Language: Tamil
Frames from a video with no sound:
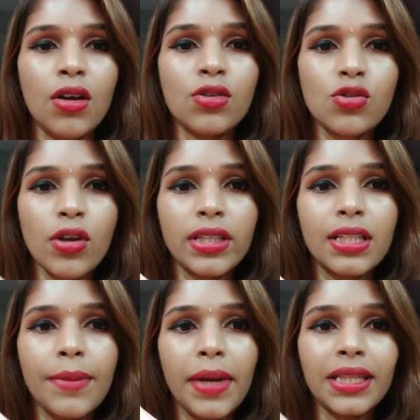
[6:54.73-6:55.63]
ஸோ
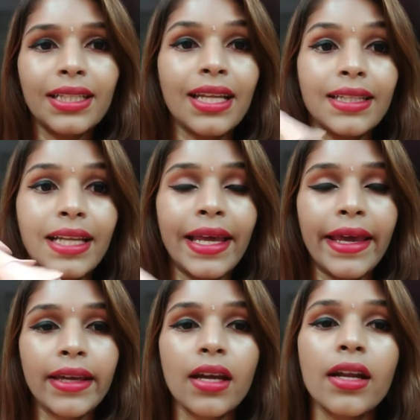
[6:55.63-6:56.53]
இதுதான் பார்த்தீங்கன்னா அந்த
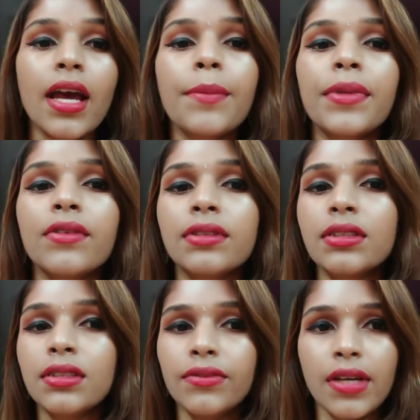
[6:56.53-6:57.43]
லெஹெங்கா நான் இப்போ
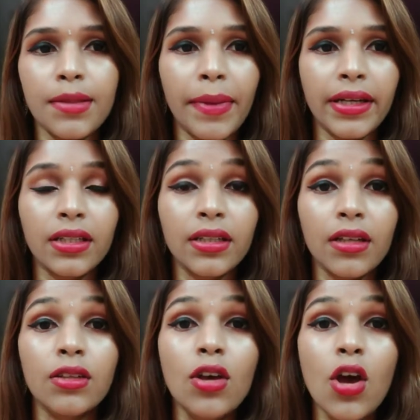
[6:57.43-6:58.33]
வந்து வியர்
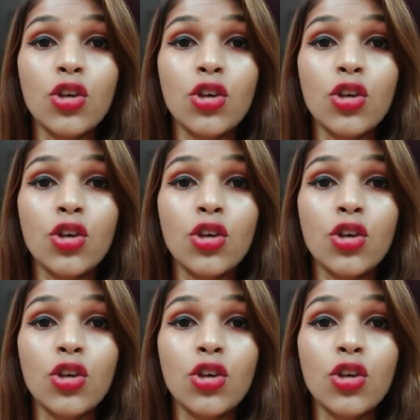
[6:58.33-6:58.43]
பண்ணியிருக்கிறது